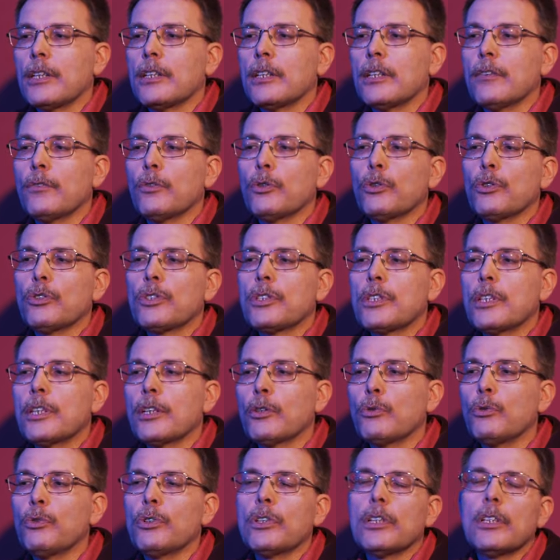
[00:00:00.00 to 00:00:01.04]

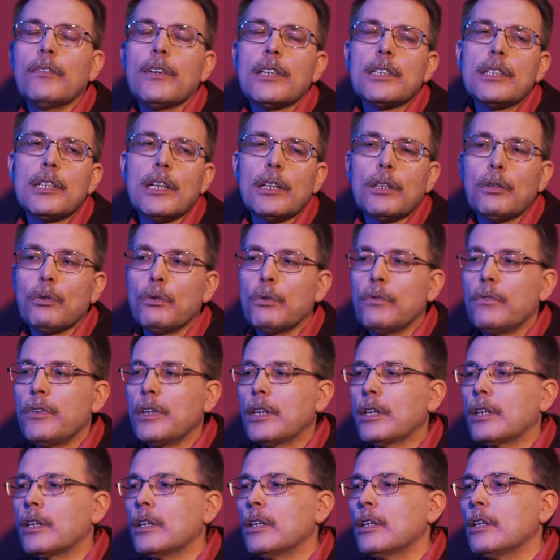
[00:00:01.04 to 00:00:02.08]
90-е годы XX
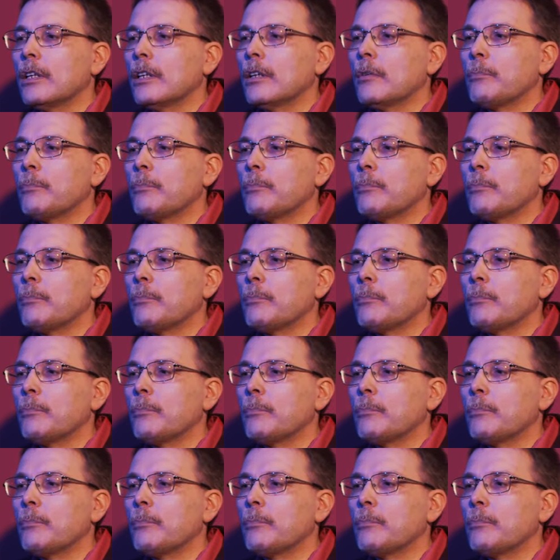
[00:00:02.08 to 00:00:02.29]
века